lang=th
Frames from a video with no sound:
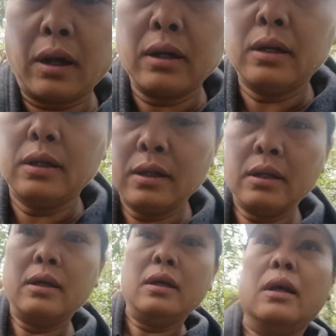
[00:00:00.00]
ง
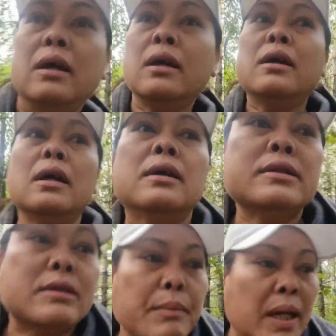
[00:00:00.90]

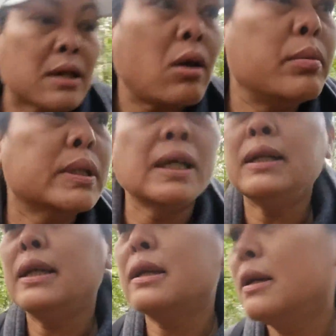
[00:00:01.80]
สิแม่นเขาบ่ท่าน
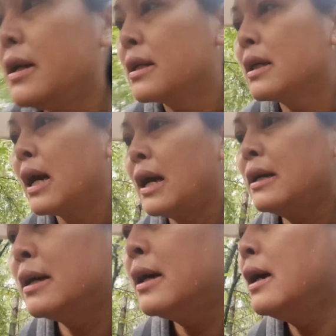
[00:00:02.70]
ได้เกิดค่ะ
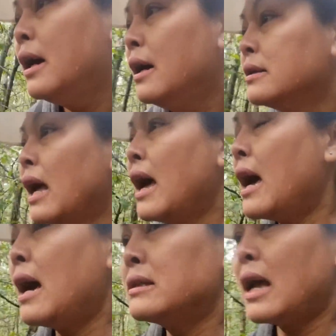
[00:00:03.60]
ถ้า
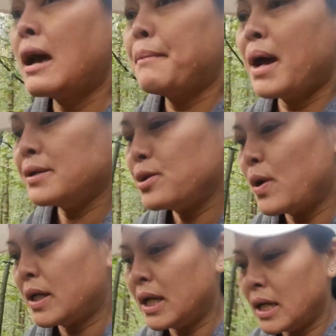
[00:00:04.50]
ถ้ามาช่ว
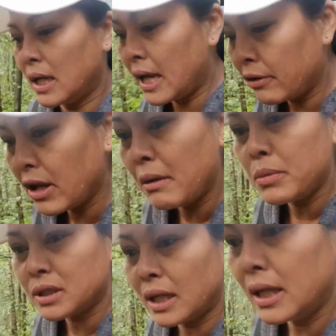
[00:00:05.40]
งนี้แล้วยัง
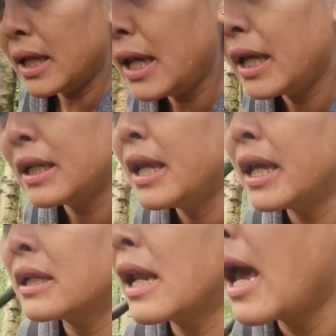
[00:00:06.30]
บ่ท่านได้เห็นเฮ็
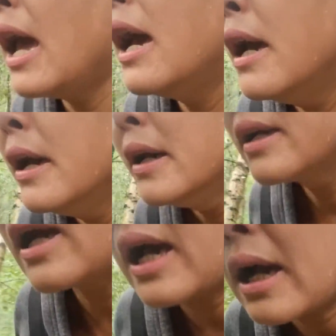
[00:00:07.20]
ดนะ
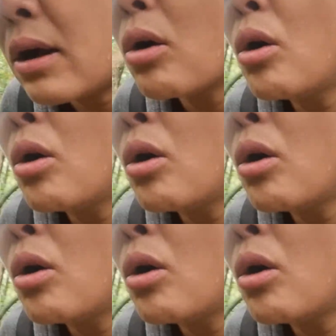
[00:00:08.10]
กะค